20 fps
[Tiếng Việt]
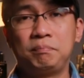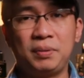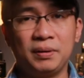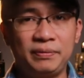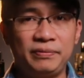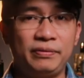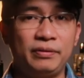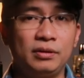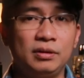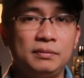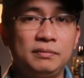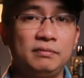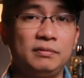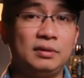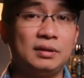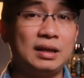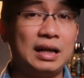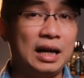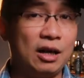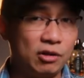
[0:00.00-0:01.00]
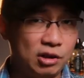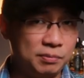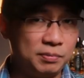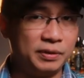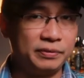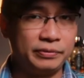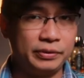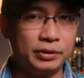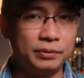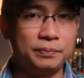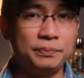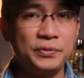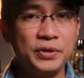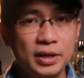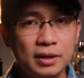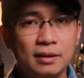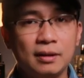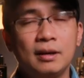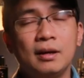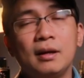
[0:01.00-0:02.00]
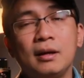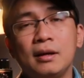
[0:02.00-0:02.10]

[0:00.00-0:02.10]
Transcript: Perform và Auto Perform Nhưng